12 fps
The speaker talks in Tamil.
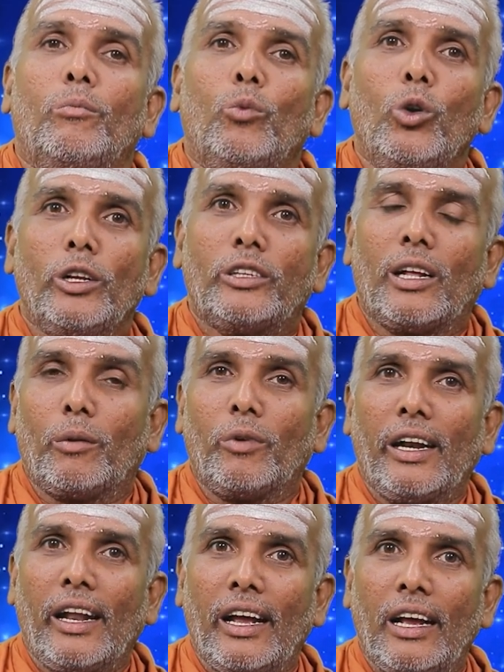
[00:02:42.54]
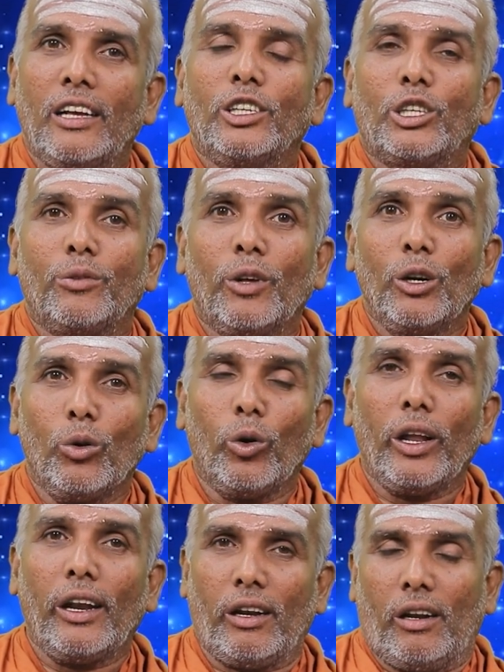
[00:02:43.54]
மூலஸ்தானம்னா என்ன சிவன்
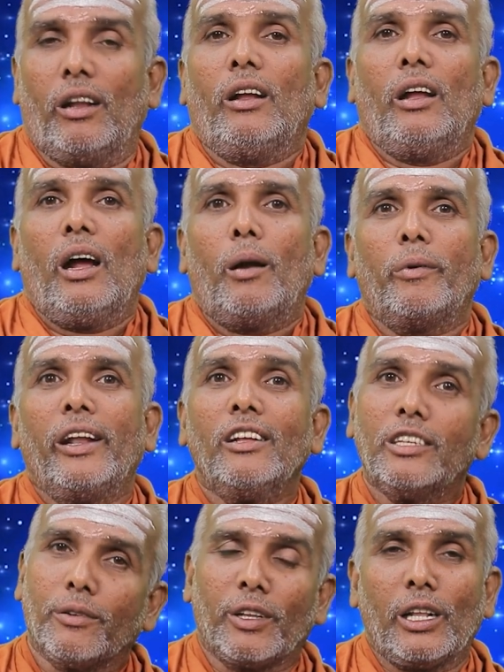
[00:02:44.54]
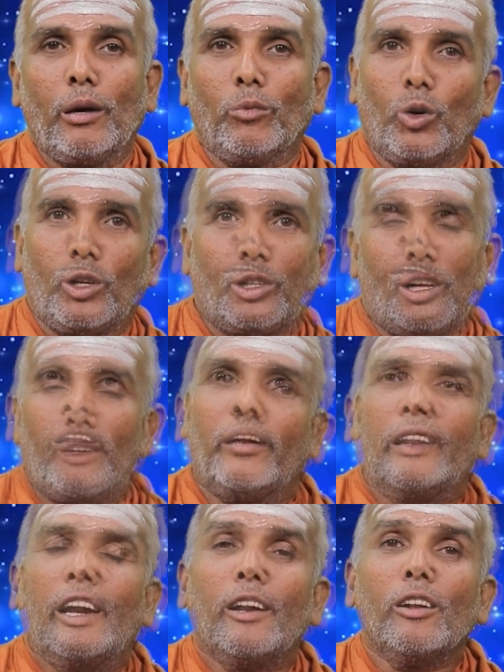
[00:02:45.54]
கோயில் அப்படின்னா சிவன்தான் மூலஸ்தான்
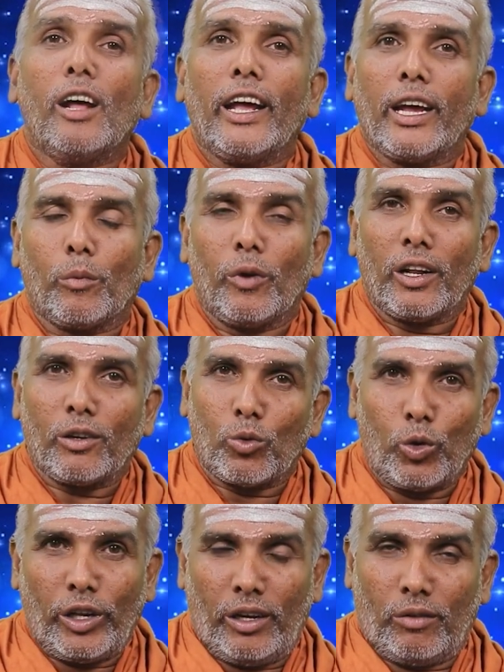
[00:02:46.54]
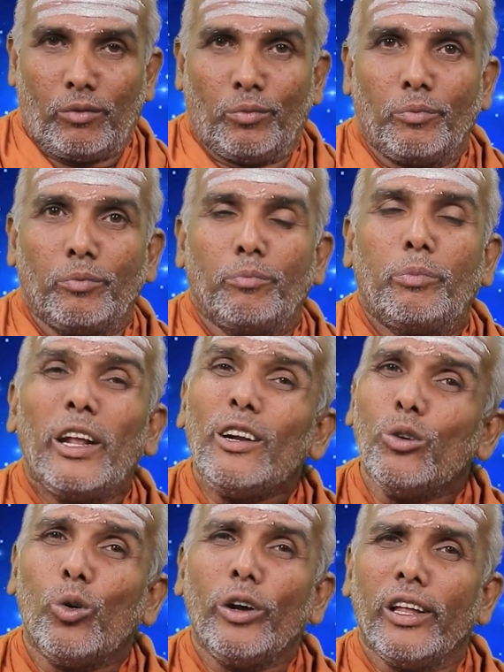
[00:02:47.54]
நடுநாயகமான கோயில்
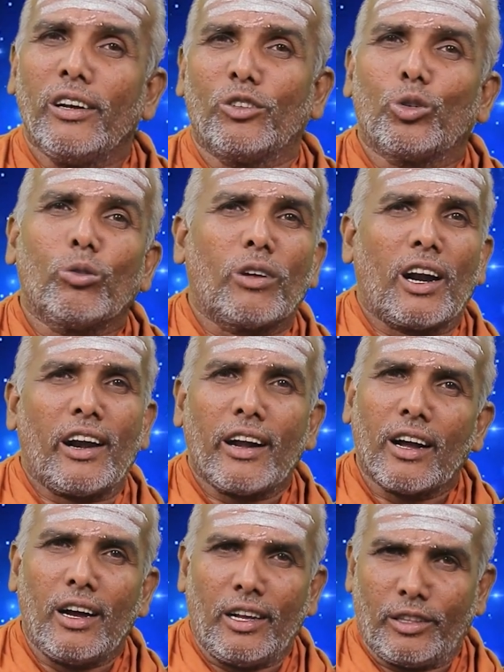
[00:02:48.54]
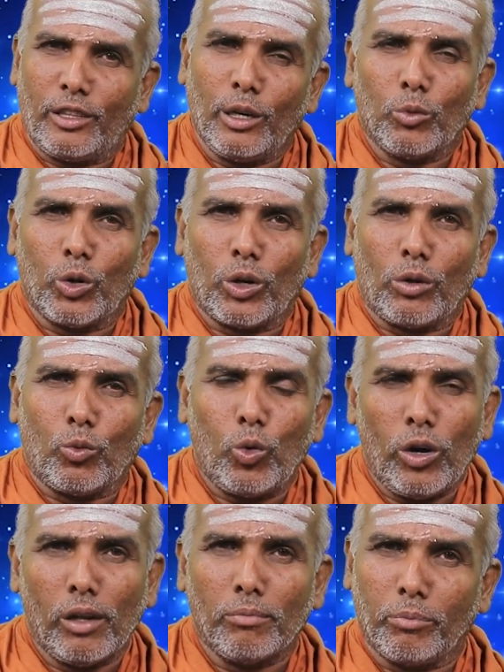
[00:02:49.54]
பெருங்கோயில்னு சொல்லுவார் அழகாக திருமூலர்
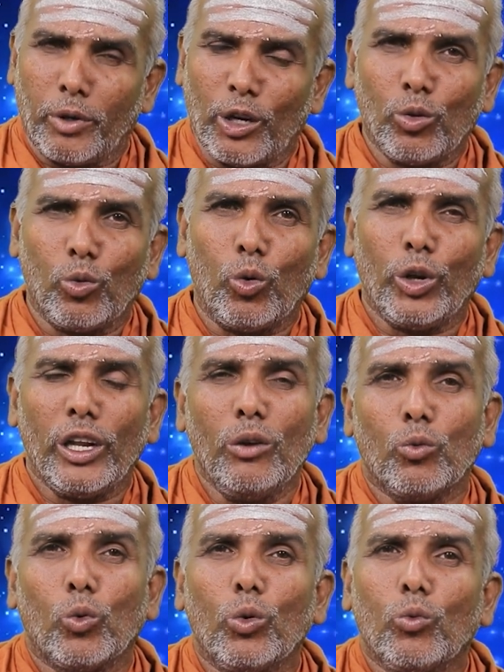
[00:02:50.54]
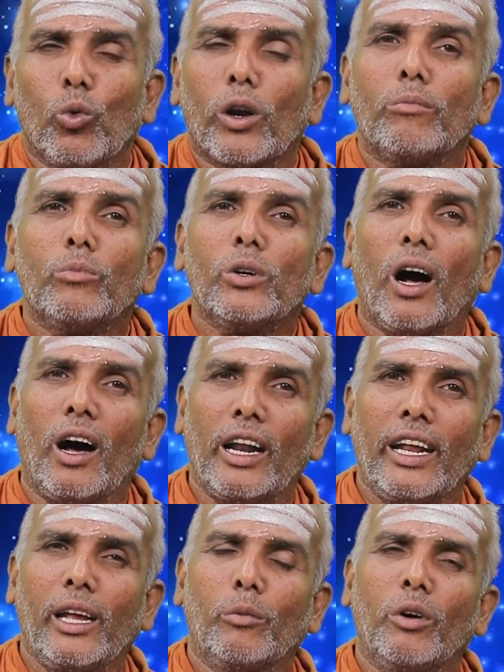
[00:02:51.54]
உள்ளம் பெருங்கோயில் ஊன் உடம்பு
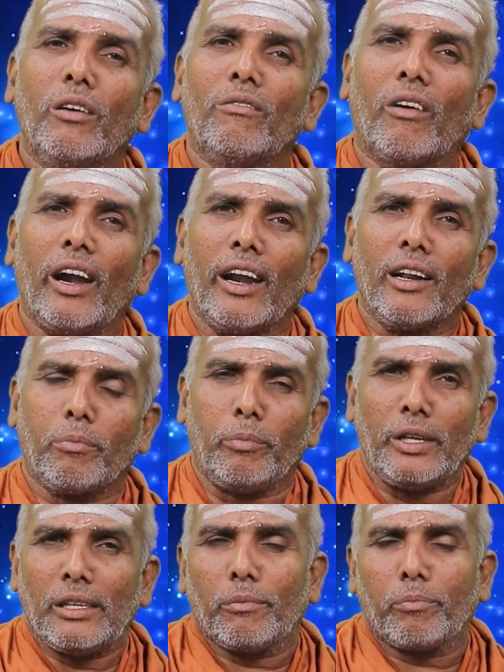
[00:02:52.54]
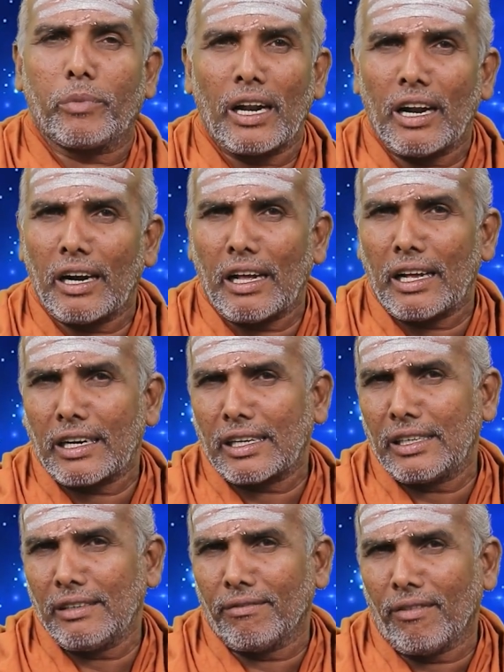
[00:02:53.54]
ஆலயமாம் வள்ளற்பி
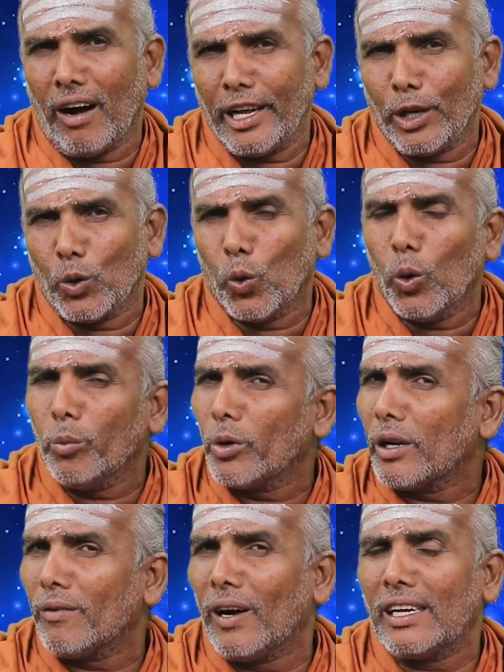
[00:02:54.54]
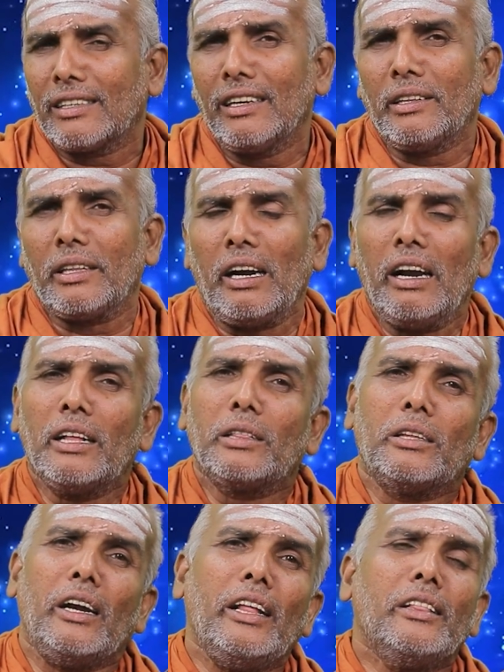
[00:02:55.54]
பிரானாருக்கு வாய் கோபுர வாசல் தெள்ள
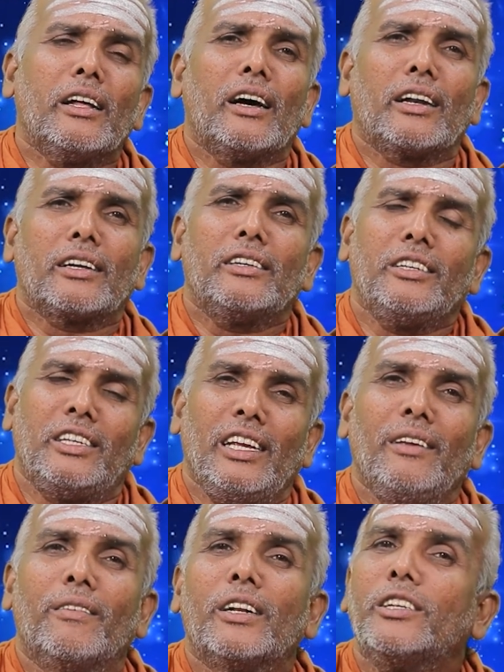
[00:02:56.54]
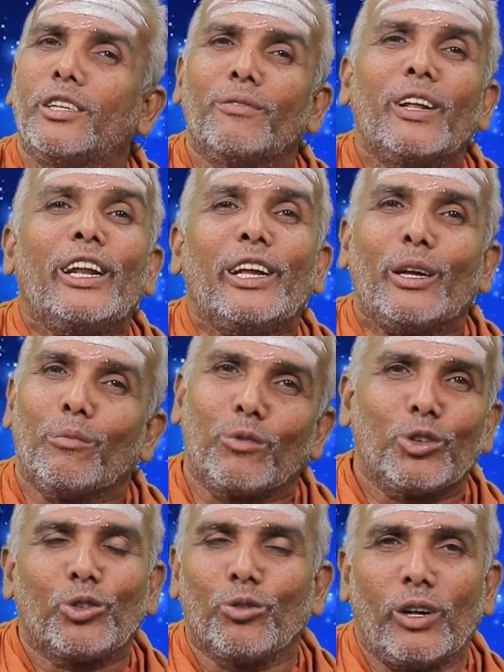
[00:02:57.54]
தெளிந்தார்க்கு சீவன்
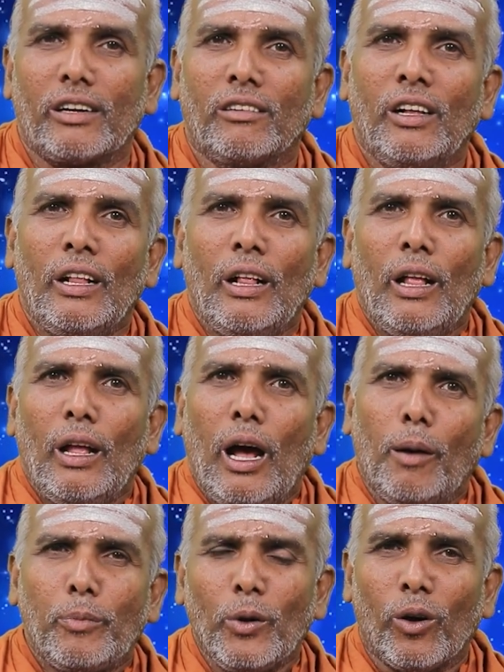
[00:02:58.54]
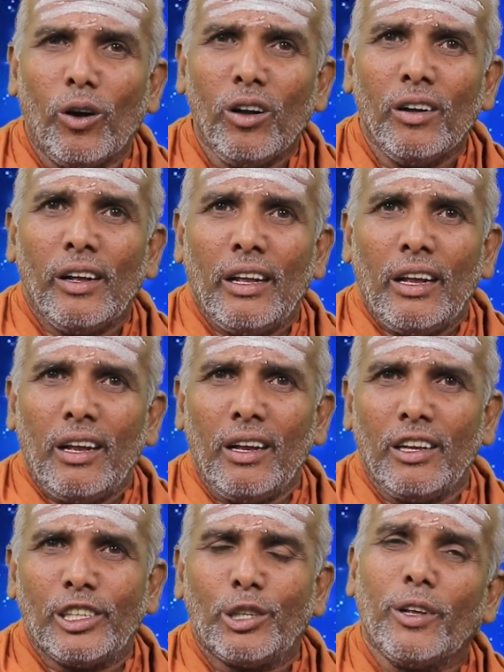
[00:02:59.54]
சிவலிங்கம்னு சொல்லுவார்
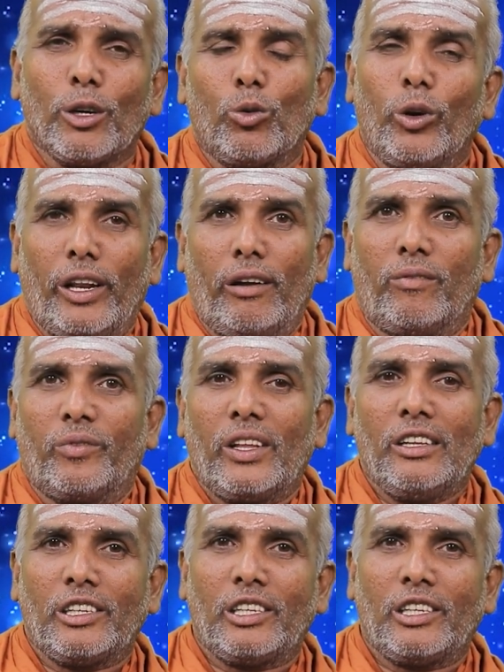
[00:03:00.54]
அப்போது சிவன் கோயில் அந்த